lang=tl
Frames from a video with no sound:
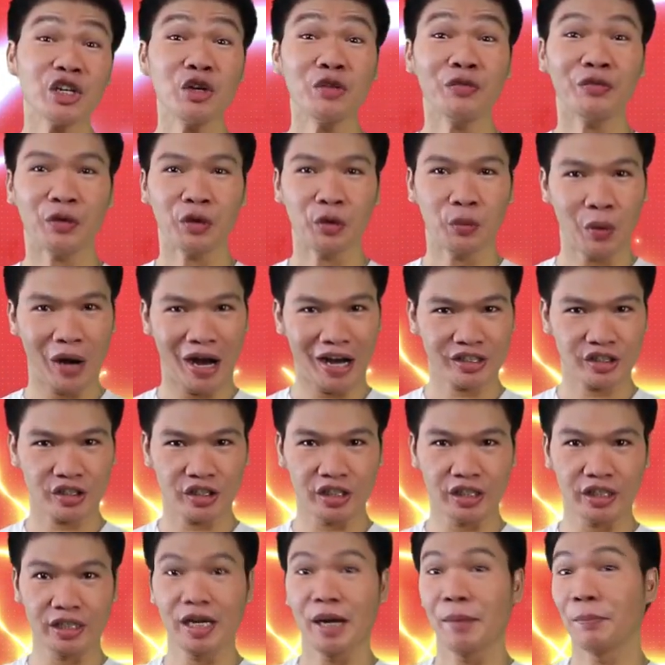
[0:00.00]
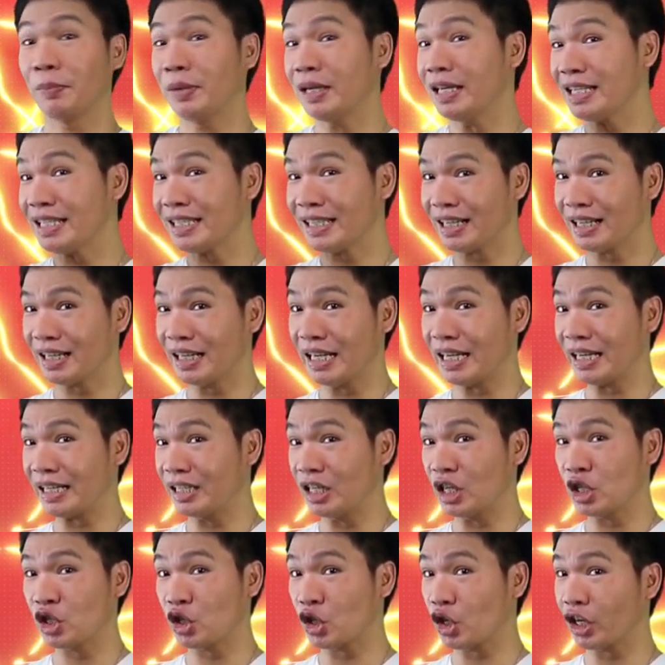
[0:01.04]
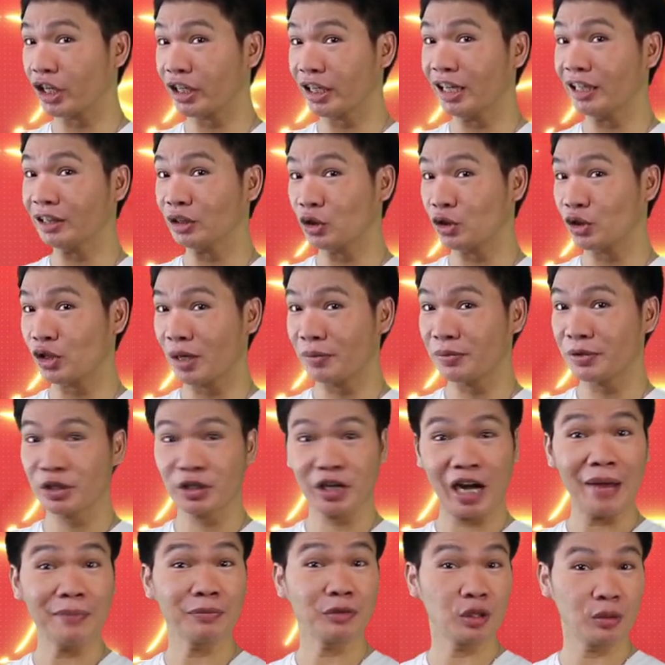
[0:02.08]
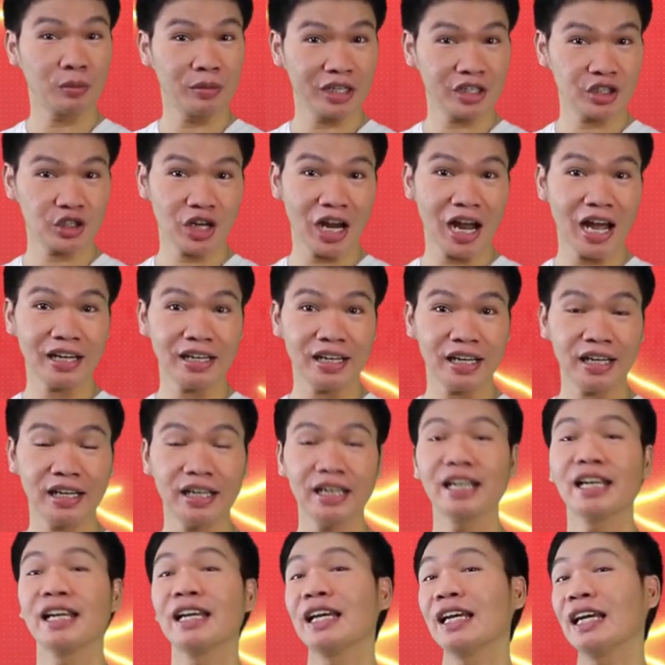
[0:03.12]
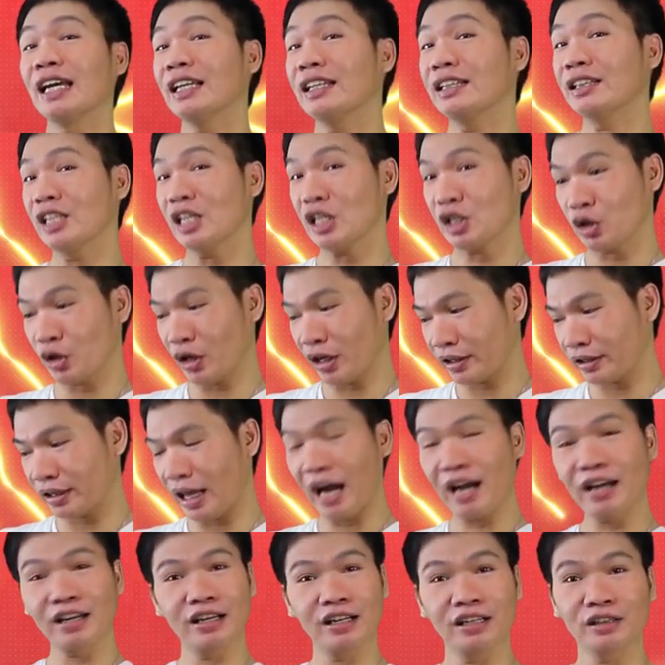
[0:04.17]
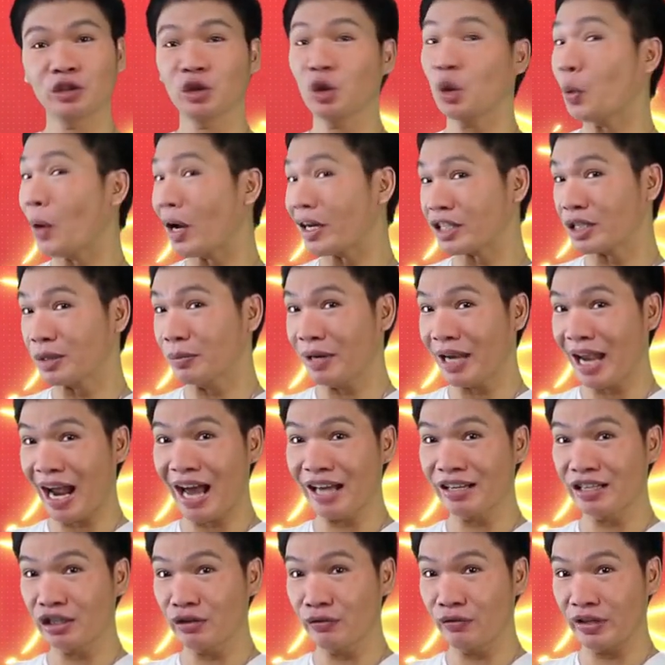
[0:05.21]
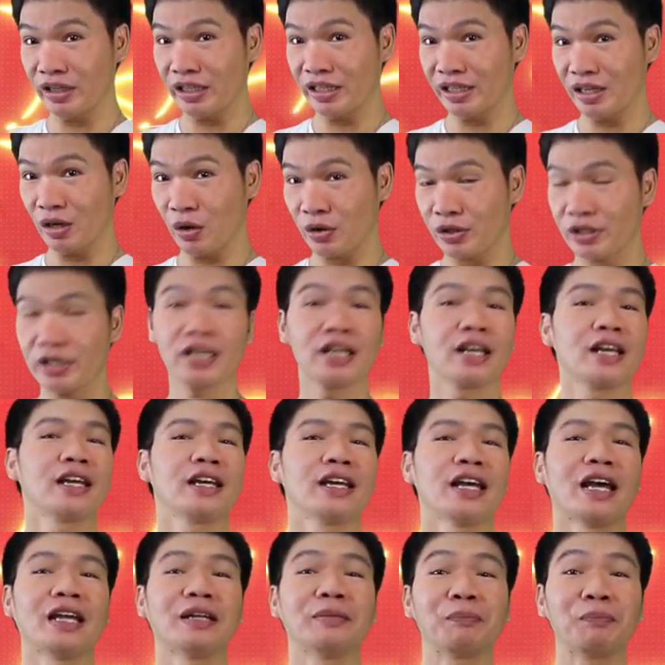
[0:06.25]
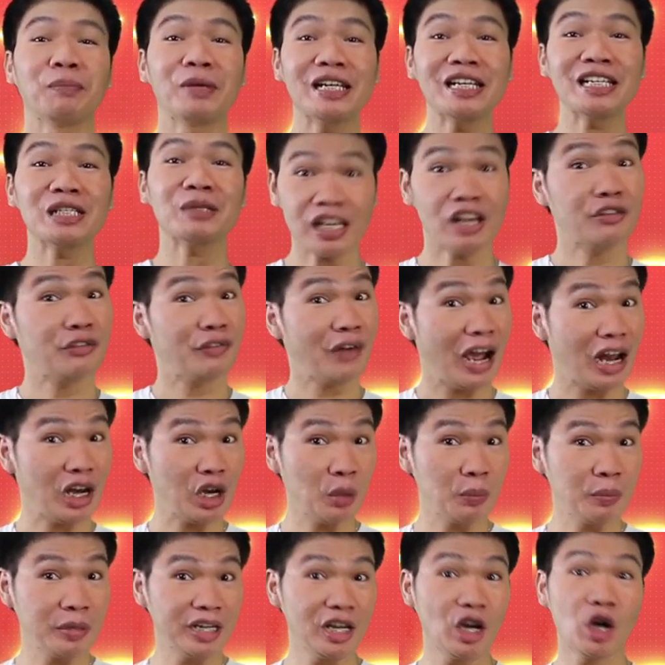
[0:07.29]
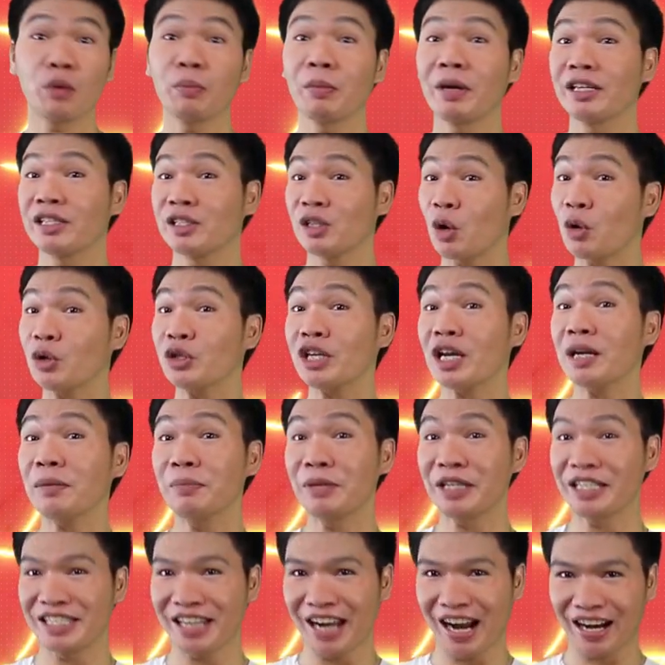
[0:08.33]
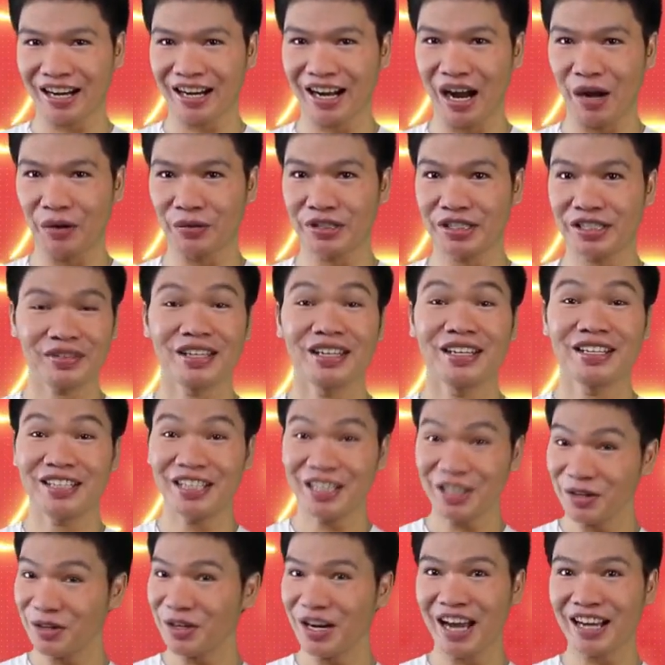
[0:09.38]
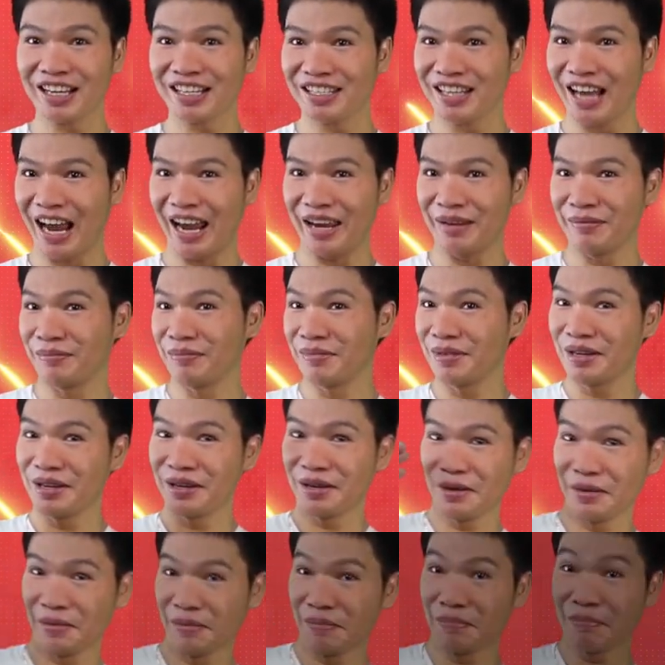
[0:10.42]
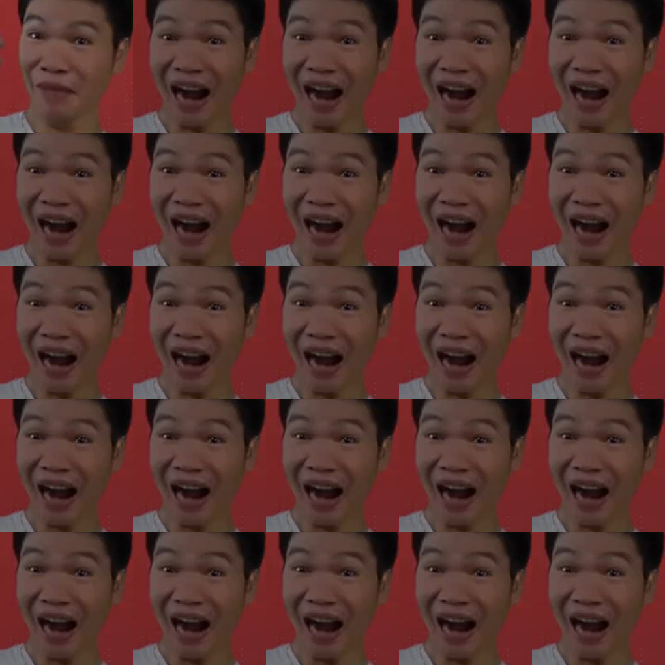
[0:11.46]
Thank you for watching. Please click the circle to subscribe to my channel and this rectangle to watch my other videos. And please follow me on my social media accounts. See you next time.